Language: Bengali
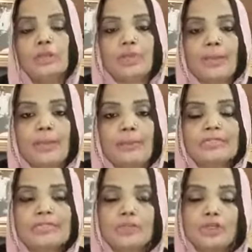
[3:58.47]
তো আমি
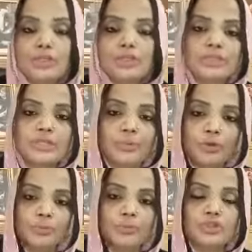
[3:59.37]
আমার জীবনের সবচেয়ে
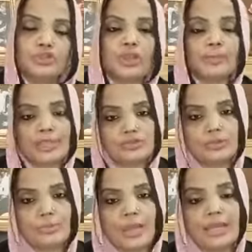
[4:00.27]
বড় পরিচয় আমি
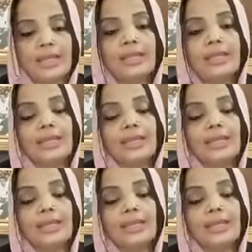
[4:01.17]
একজন মা